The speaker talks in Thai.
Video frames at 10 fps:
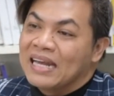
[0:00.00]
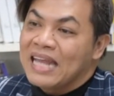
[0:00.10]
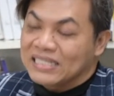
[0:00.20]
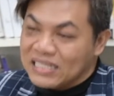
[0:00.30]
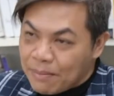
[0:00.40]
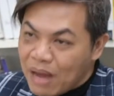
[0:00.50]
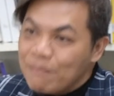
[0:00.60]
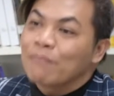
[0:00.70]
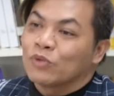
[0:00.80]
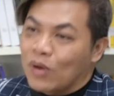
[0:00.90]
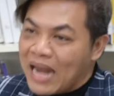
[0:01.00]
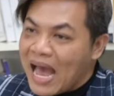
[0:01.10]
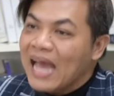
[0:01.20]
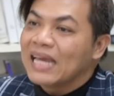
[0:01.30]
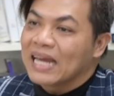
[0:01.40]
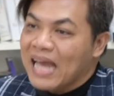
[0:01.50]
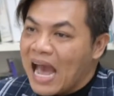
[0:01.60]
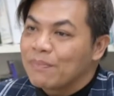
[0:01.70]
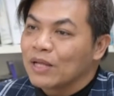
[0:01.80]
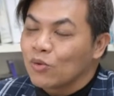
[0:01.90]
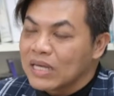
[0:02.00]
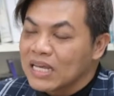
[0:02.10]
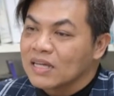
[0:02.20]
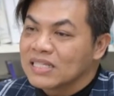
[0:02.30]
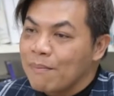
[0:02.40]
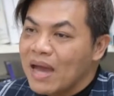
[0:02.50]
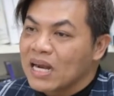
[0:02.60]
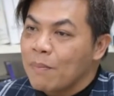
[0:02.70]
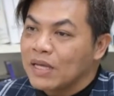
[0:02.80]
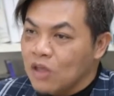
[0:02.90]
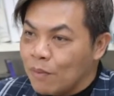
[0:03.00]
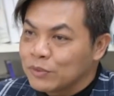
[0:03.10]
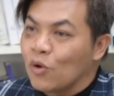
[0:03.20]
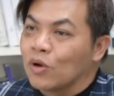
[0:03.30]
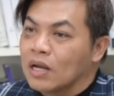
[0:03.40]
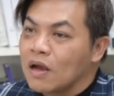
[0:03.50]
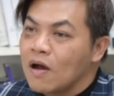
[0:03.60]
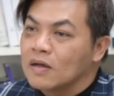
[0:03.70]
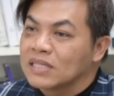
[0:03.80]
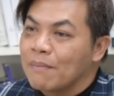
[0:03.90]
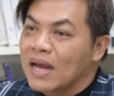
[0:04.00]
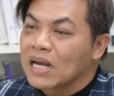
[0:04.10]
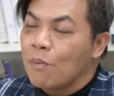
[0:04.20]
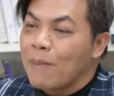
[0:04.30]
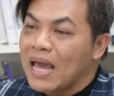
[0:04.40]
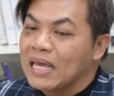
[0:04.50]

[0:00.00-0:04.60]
เด็กจะสามารถปรับตัวได้นะครับ แล้วตรงนี้ก็สามารถเข้าไปตอบโจทย์ แล้วก็สามารถเข้าไป